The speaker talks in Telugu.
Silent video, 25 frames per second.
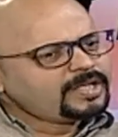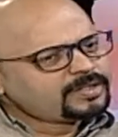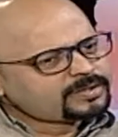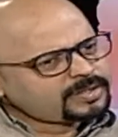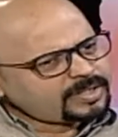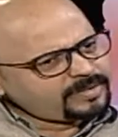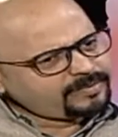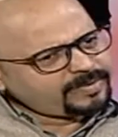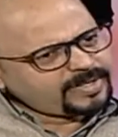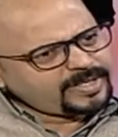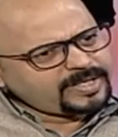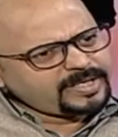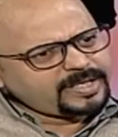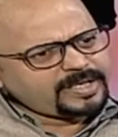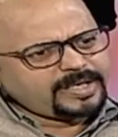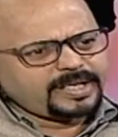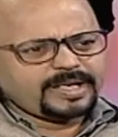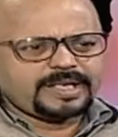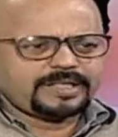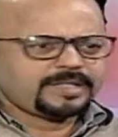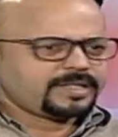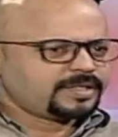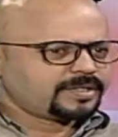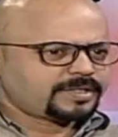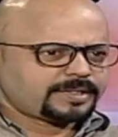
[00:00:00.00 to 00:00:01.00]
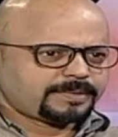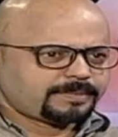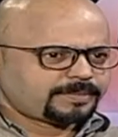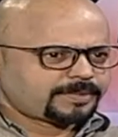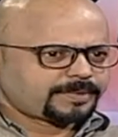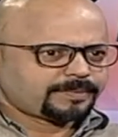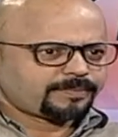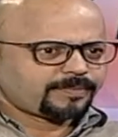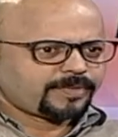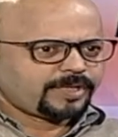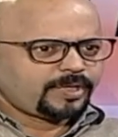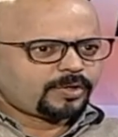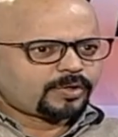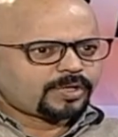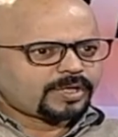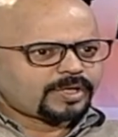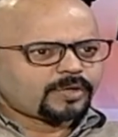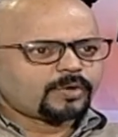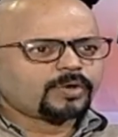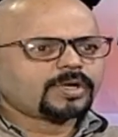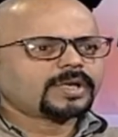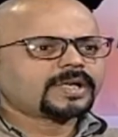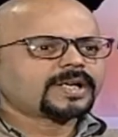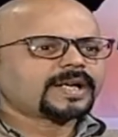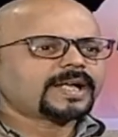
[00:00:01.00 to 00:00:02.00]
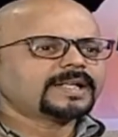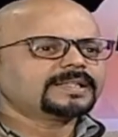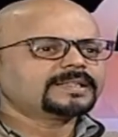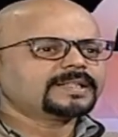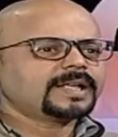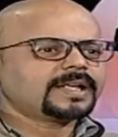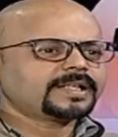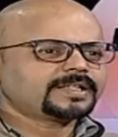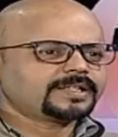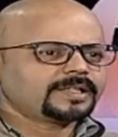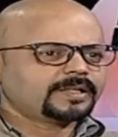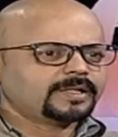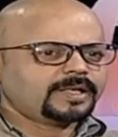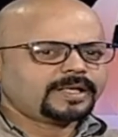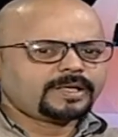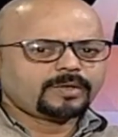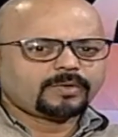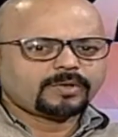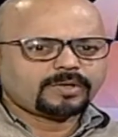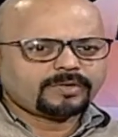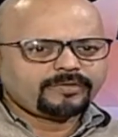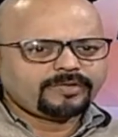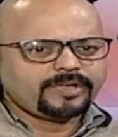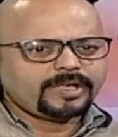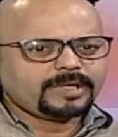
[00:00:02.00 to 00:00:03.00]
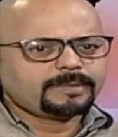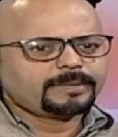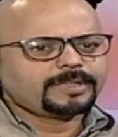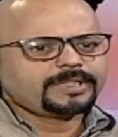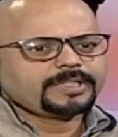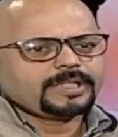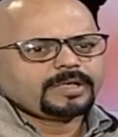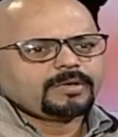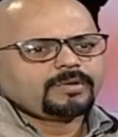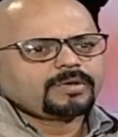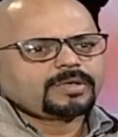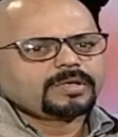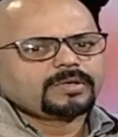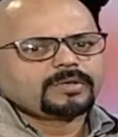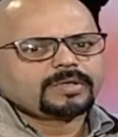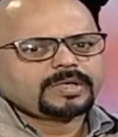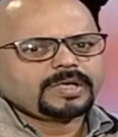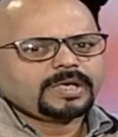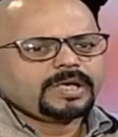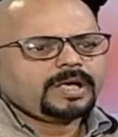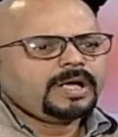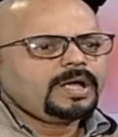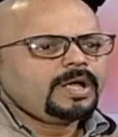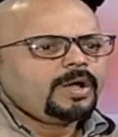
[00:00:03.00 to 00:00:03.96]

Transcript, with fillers: సో ఇవన్నీ రిలేషన్షిప్స్ ఒక ఒక ట్రాన్సాక్షన్ అంటే ఒక వీళ్ళ మధ్యలో ఒక